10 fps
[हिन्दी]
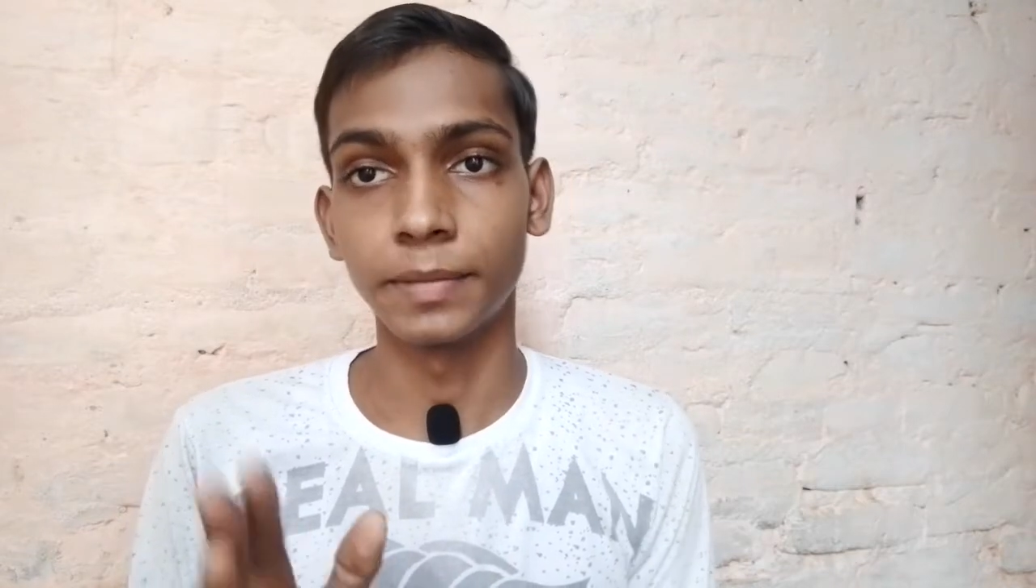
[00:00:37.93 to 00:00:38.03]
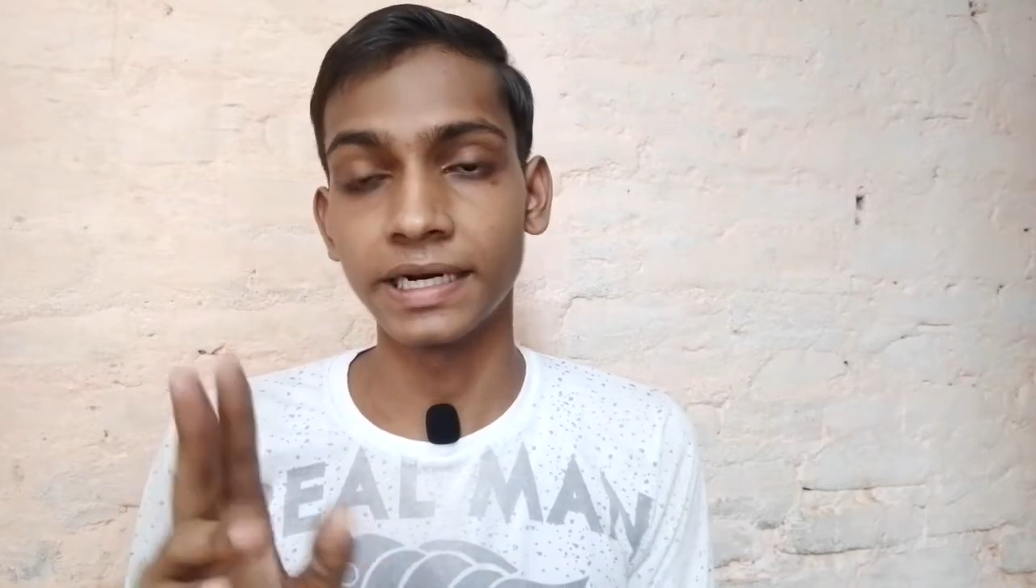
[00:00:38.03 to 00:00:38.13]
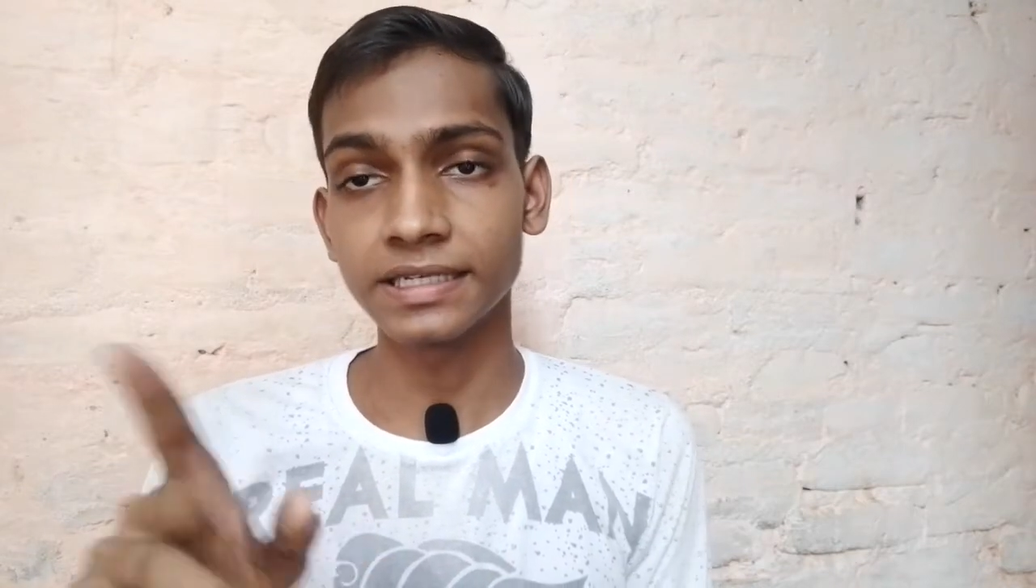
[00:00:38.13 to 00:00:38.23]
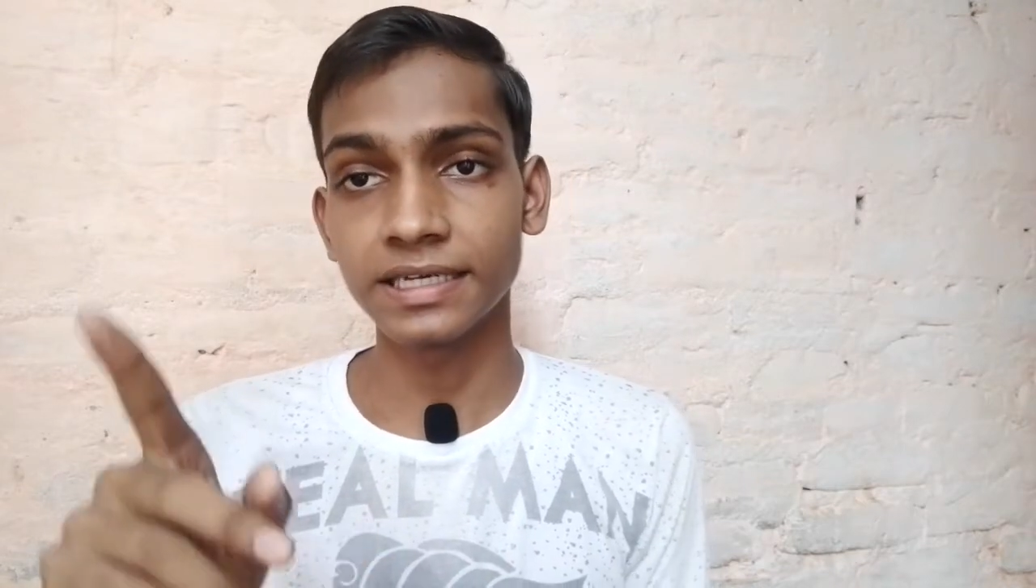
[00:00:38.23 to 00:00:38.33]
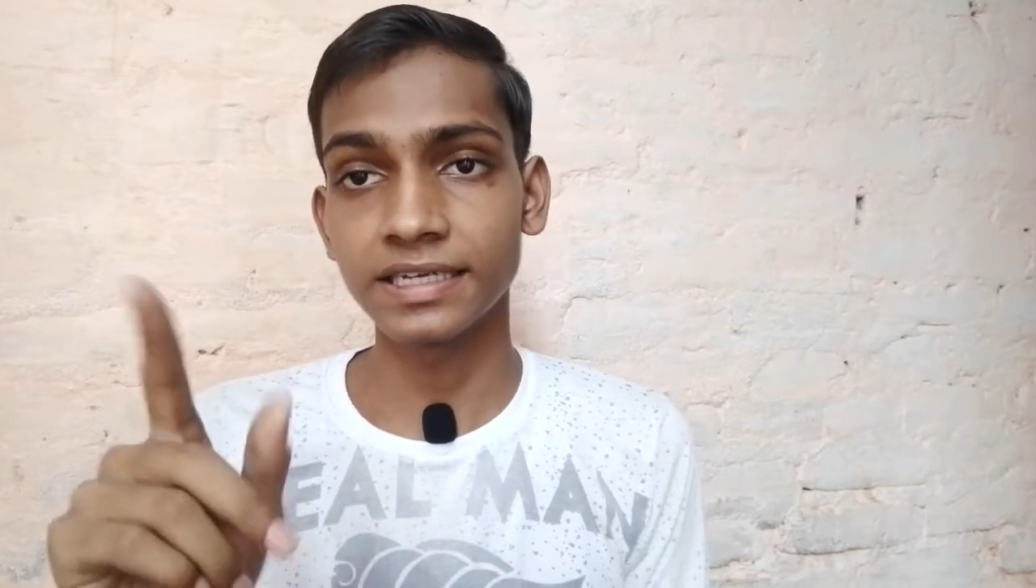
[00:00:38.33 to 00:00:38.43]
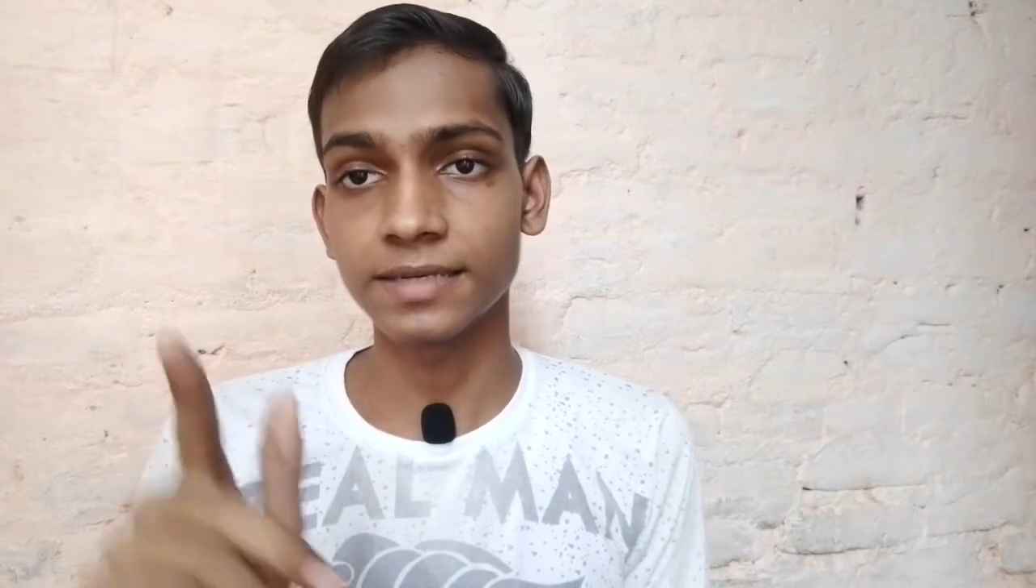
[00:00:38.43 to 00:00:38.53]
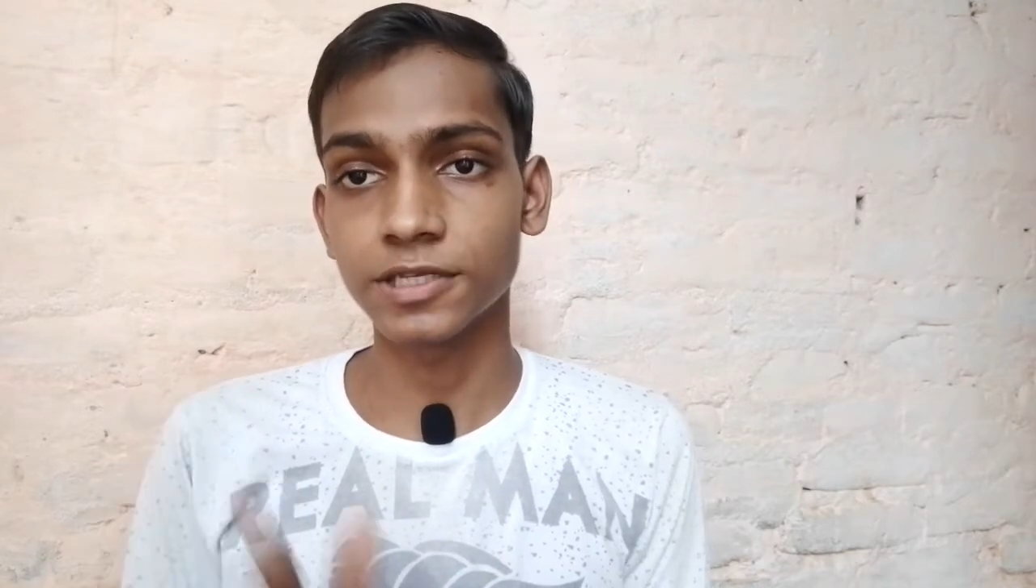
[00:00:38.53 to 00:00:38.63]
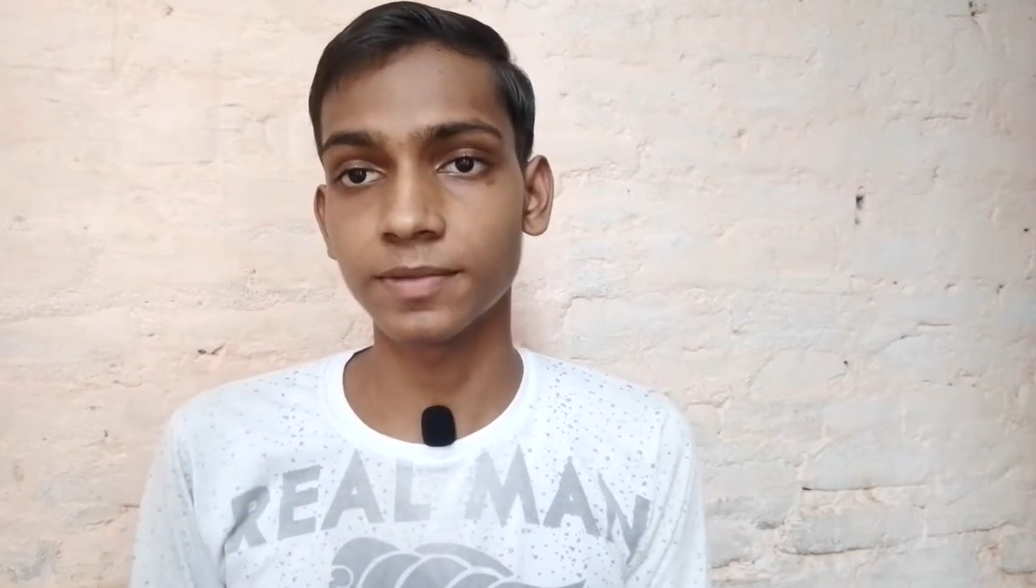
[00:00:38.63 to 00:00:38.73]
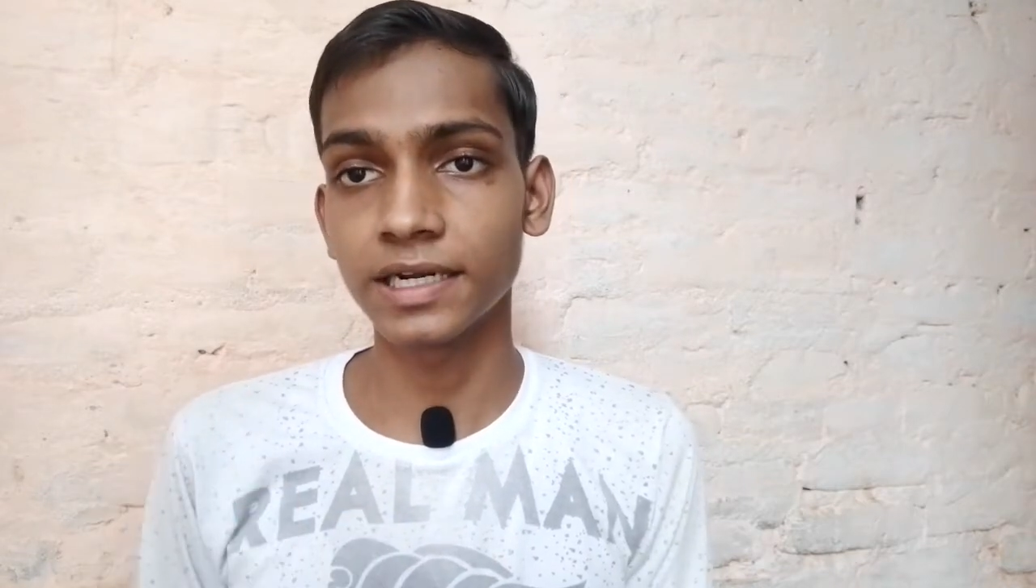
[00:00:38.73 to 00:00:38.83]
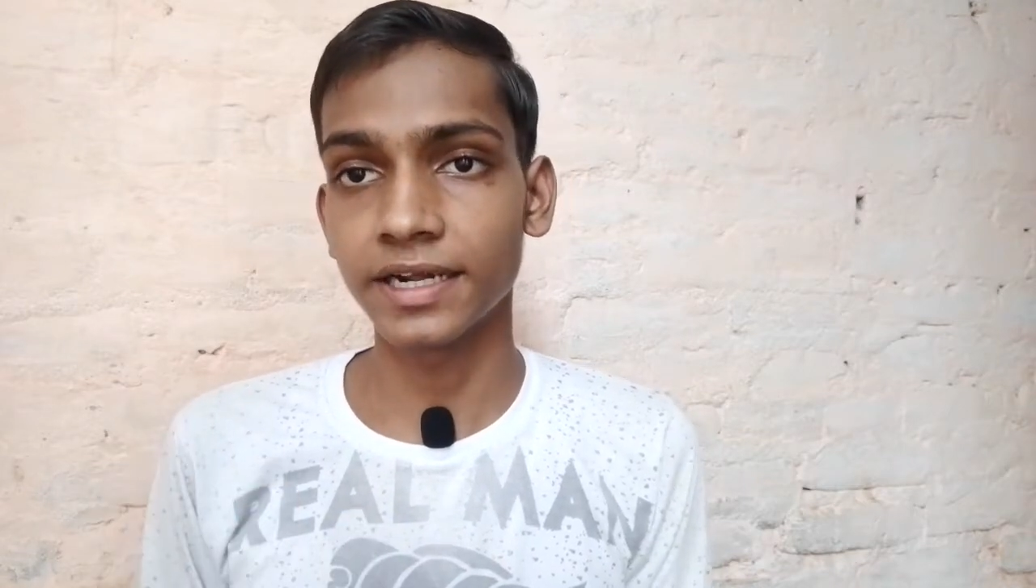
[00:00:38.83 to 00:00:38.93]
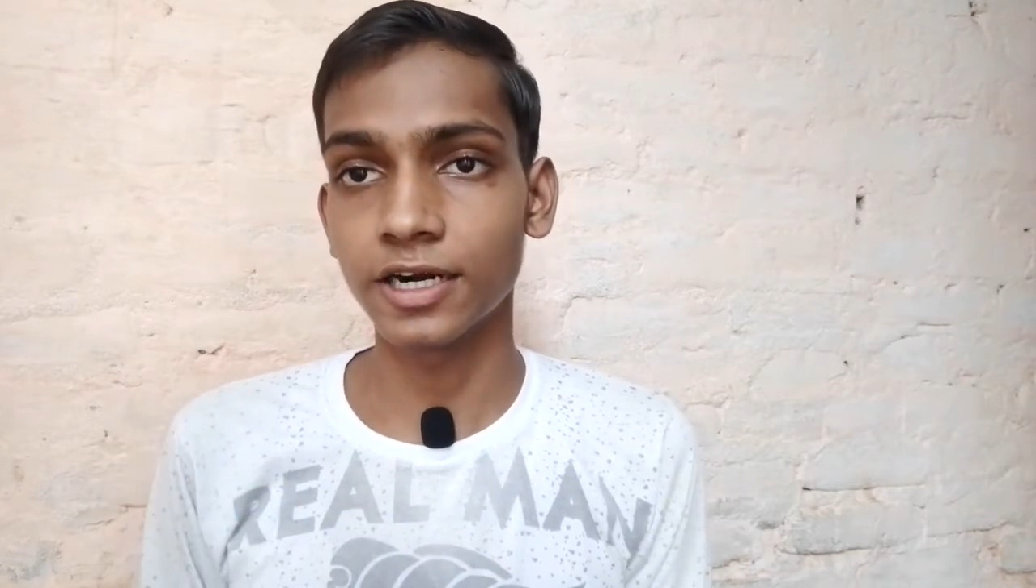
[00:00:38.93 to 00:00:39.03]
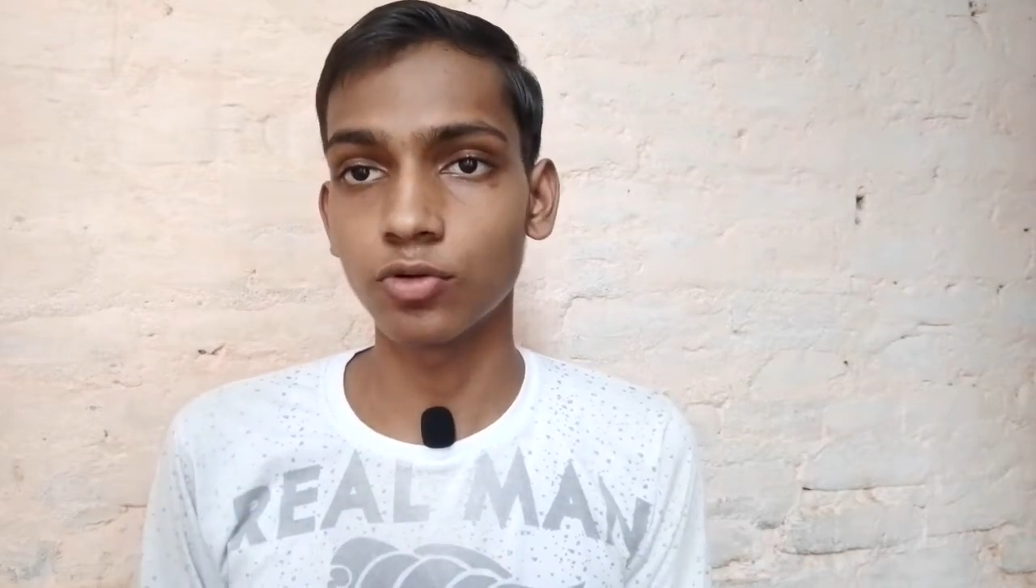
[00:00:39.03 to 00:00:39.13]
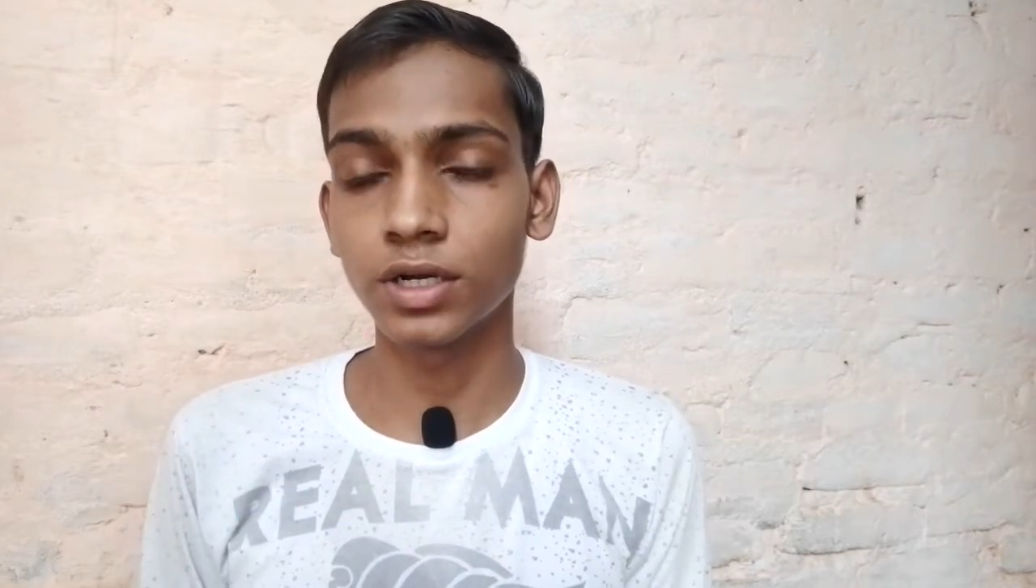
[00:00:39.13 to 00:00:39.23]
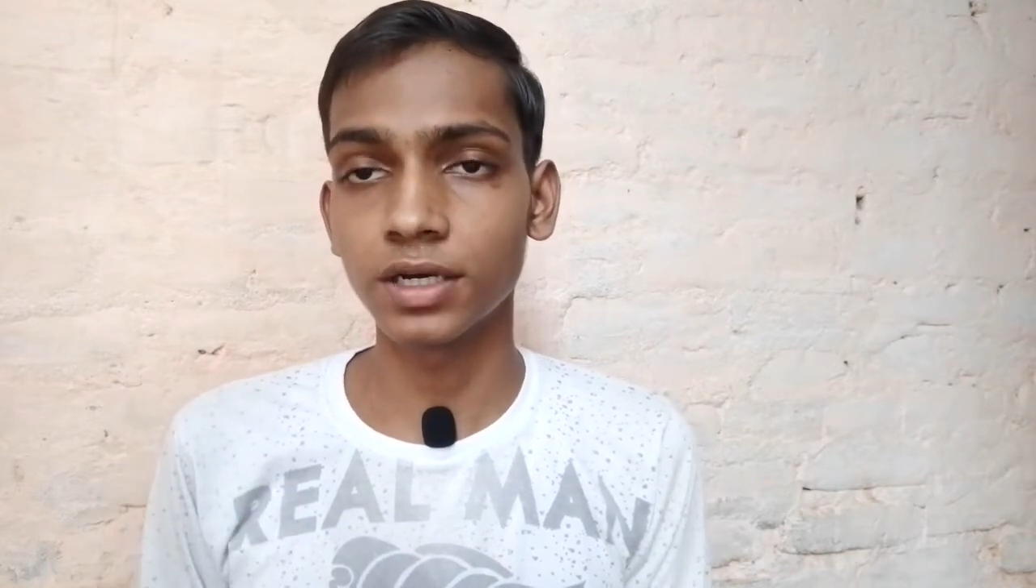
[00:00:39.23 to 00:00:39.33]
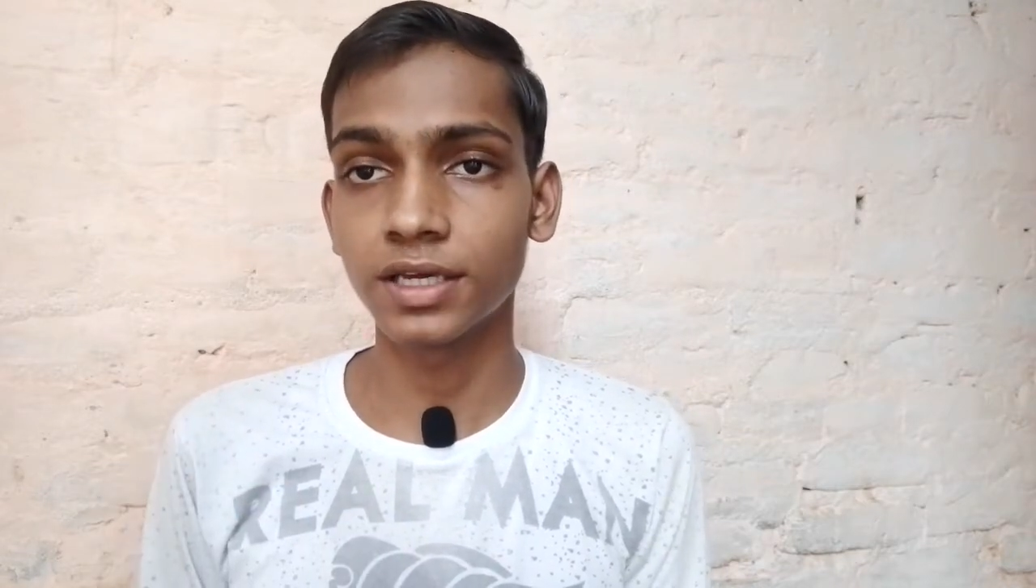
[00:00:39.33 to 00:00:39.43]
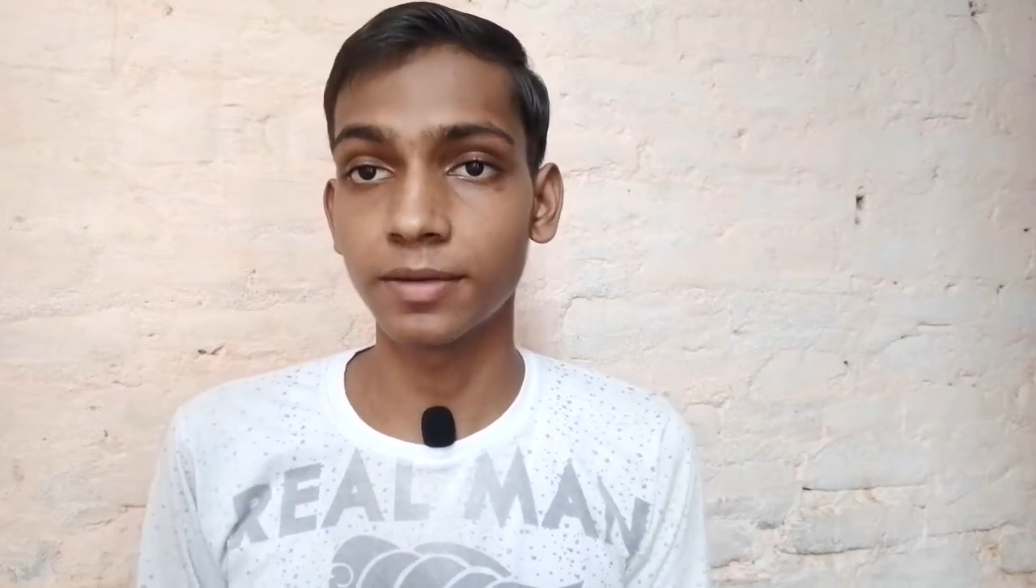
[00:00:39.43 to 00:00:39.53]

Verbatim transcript: मैंने इसके लिए सबसे पहले क्या ढूंढा